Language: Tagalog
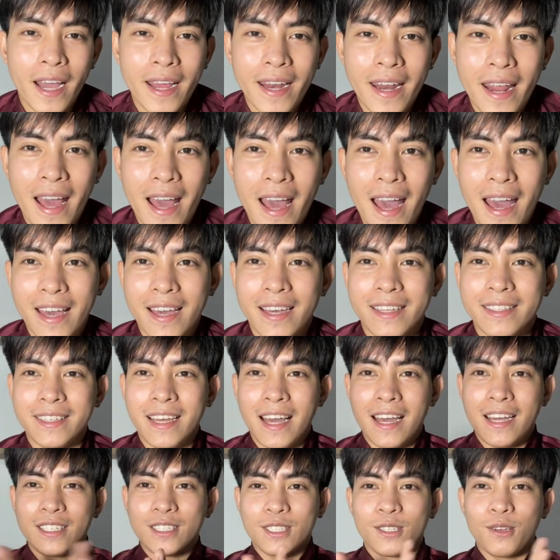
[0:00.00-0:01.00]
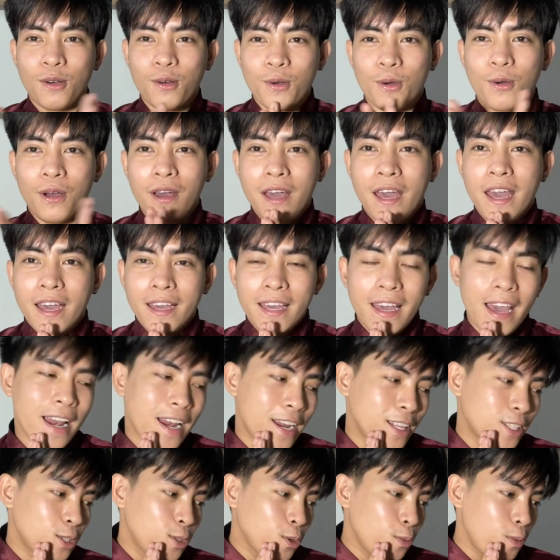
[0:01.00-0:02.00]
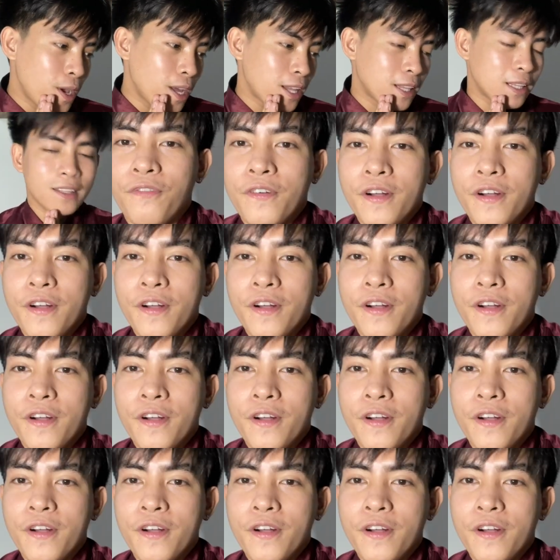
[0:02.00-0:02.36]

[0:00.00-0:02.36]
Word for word: Gana. Ayan, guys. So, yeah, let's do it.